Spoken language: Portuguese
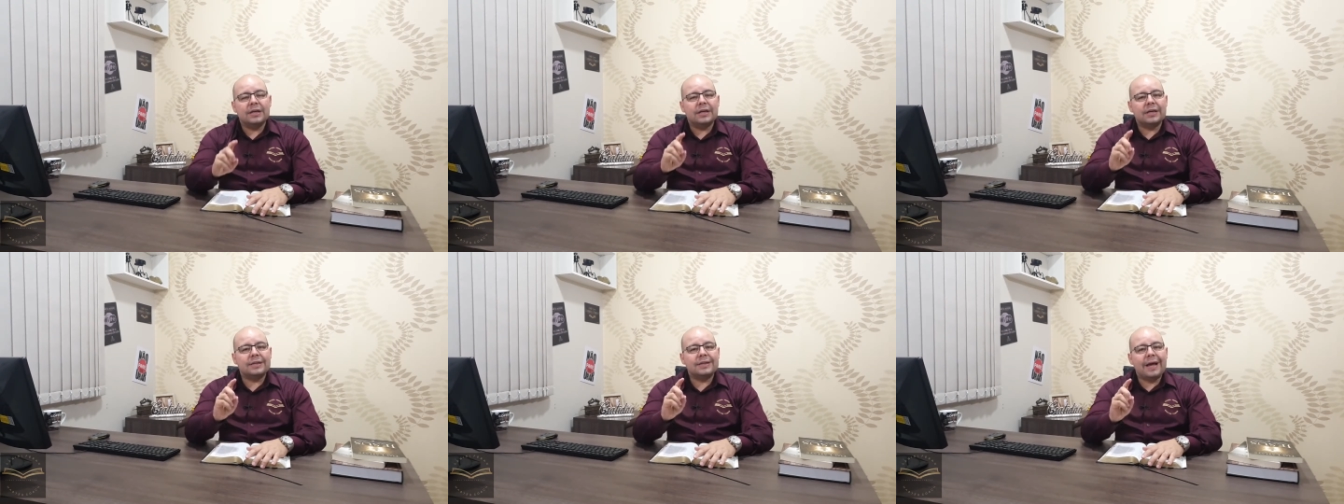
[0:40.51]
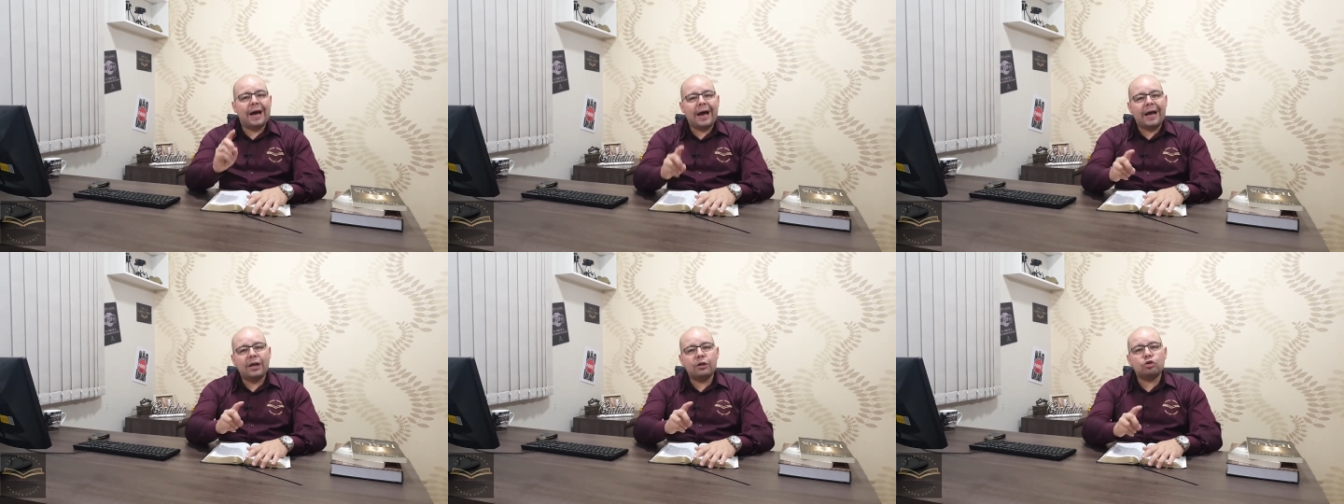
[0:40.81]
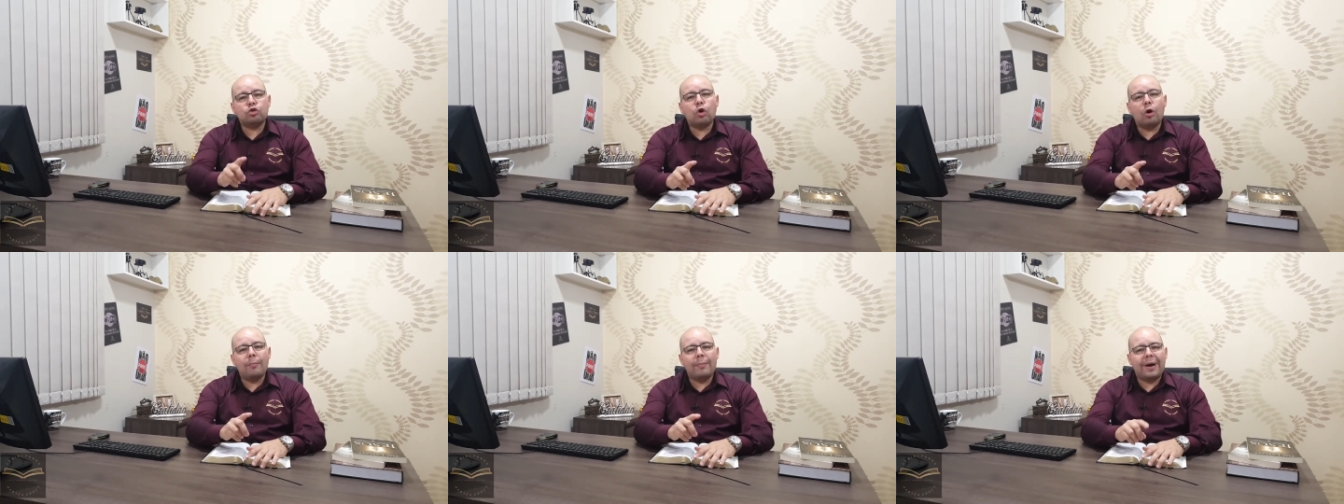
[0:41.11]
e da
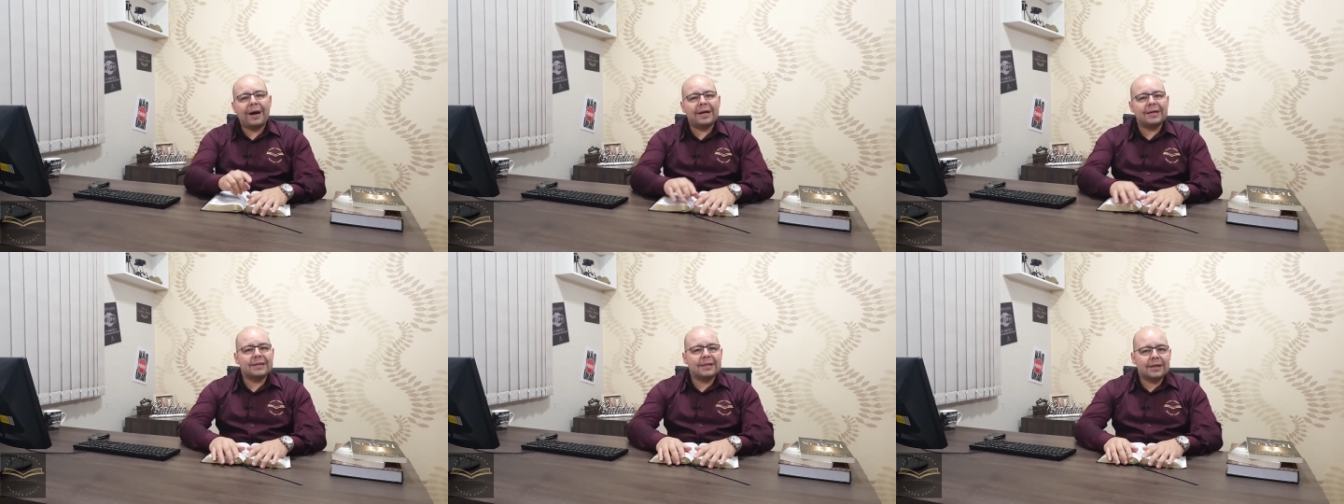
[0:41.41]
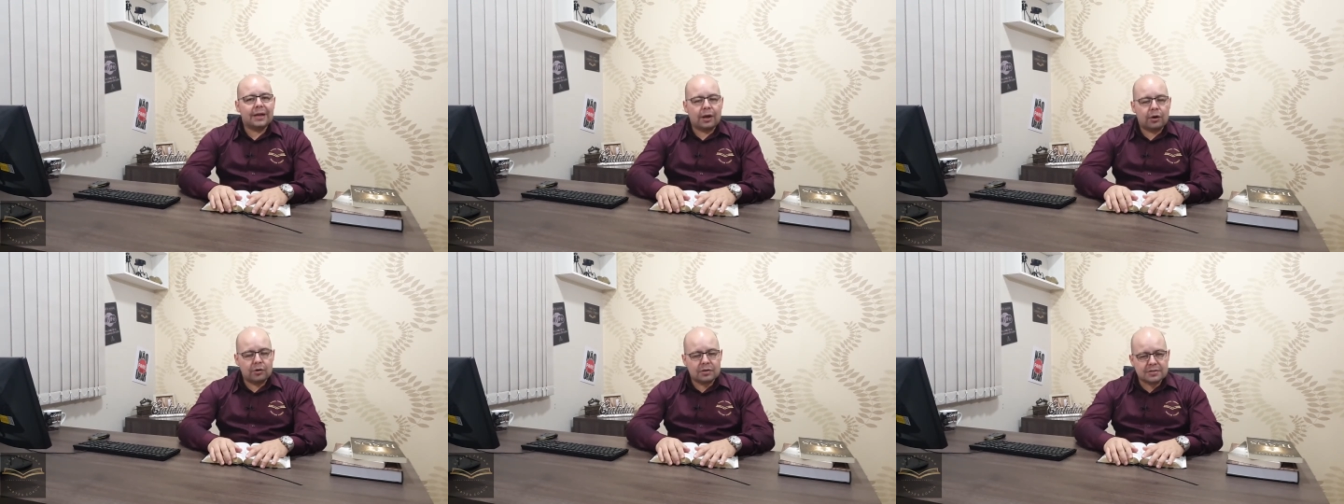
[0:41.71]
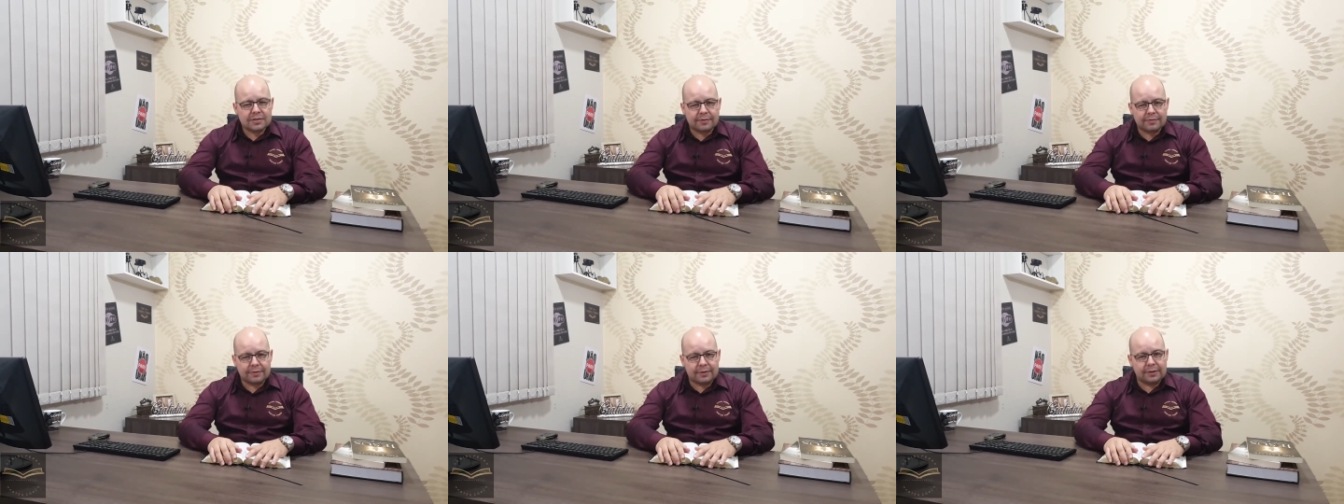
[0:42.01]
retomada na
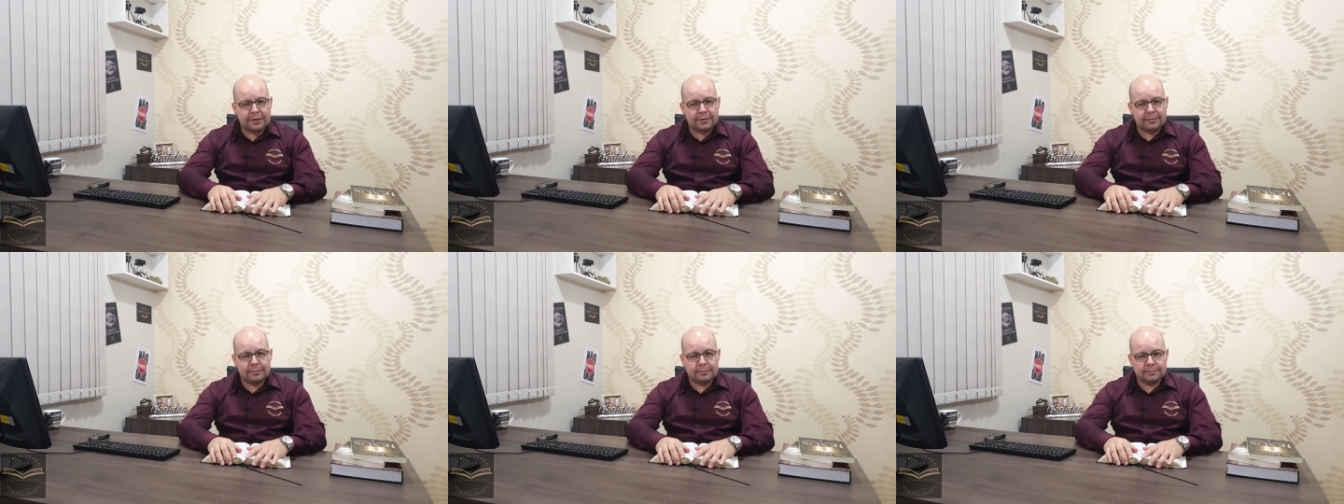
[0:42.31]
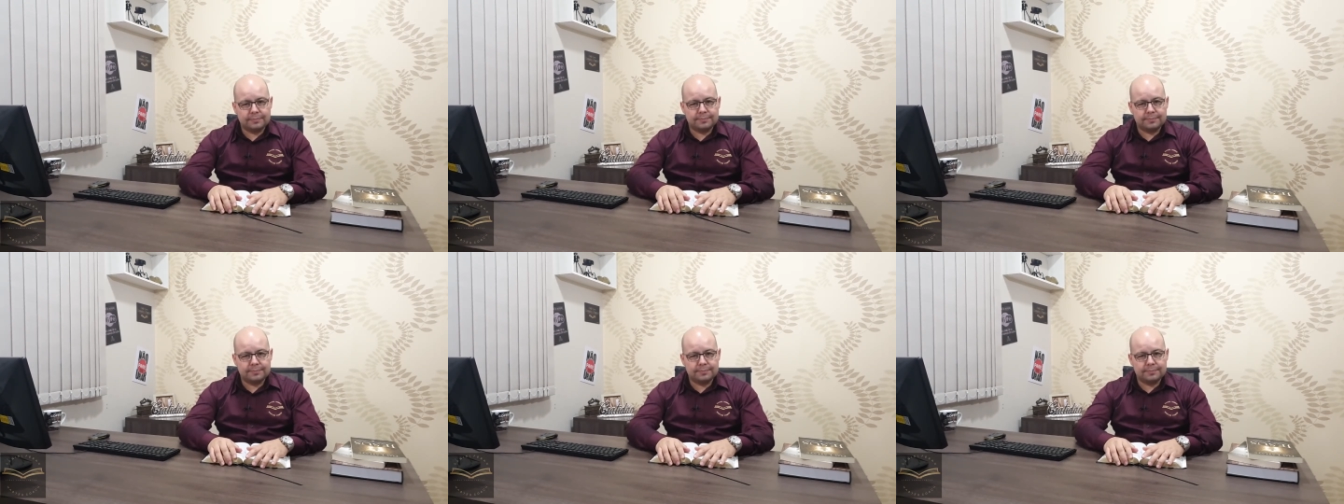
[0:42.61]
nossa vida.